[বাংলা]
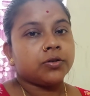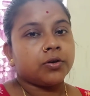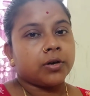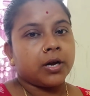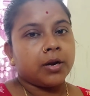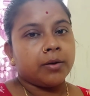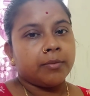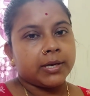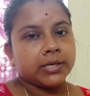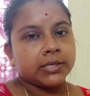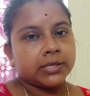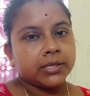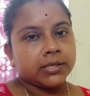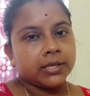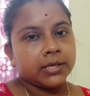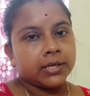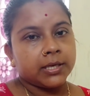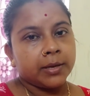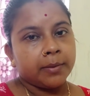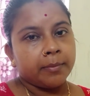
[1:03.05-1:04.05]
সকাল পাঁচটা
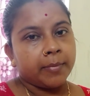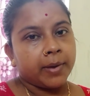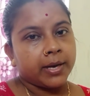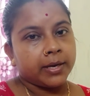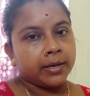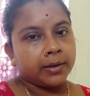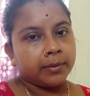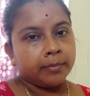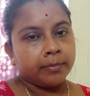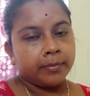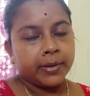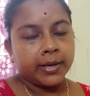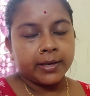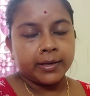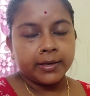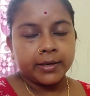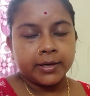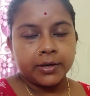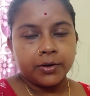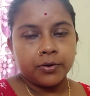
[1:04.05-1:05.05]
থেকে মায়ের
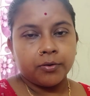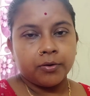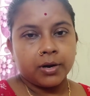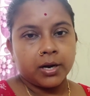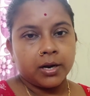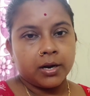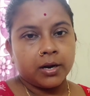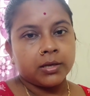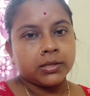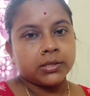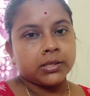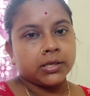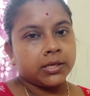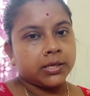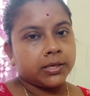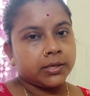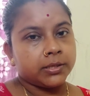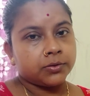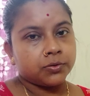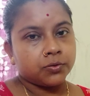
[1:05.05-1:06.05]
ব্যাগ রেডি করা
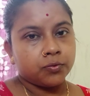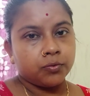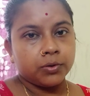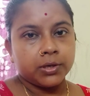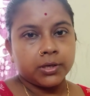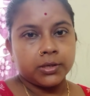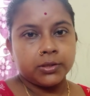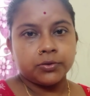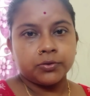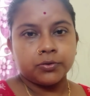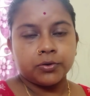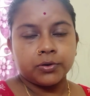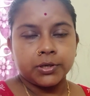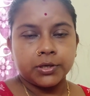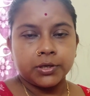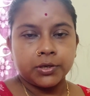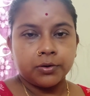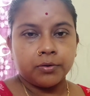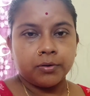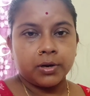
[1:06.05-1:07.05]
ছেলের স্কুলের জন্য
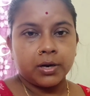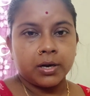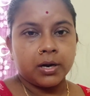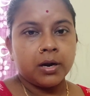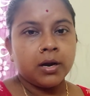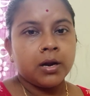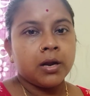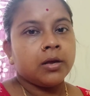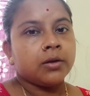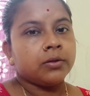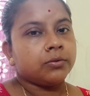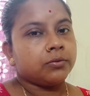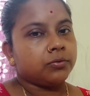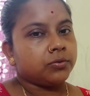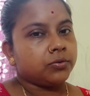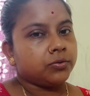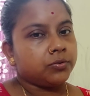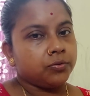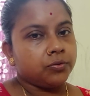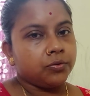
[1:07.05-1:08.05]
রেডি করা তো
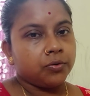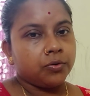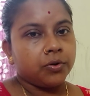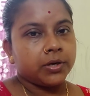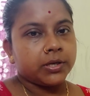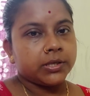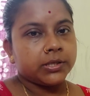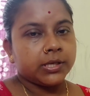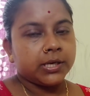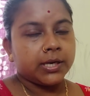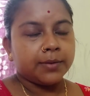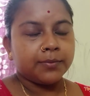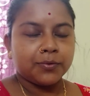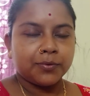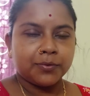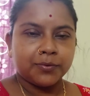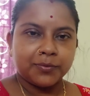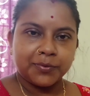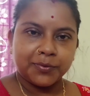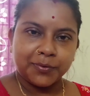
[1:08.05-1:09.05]
শুরু করেছিলাম
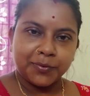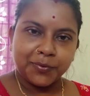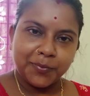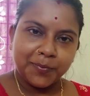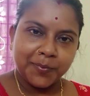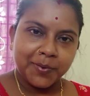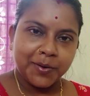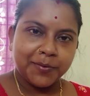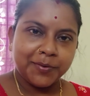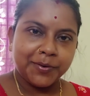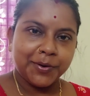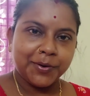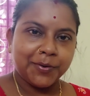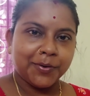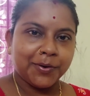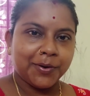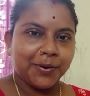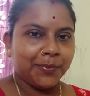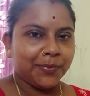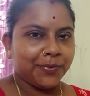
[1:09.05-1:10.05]
তো ঘুমটাও ঠিক
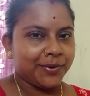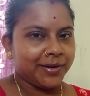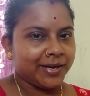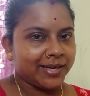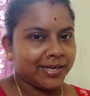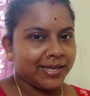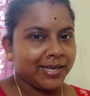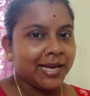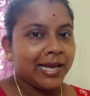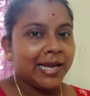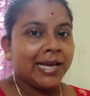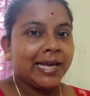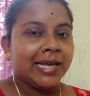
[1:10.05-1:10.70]
করে পড়ে নিই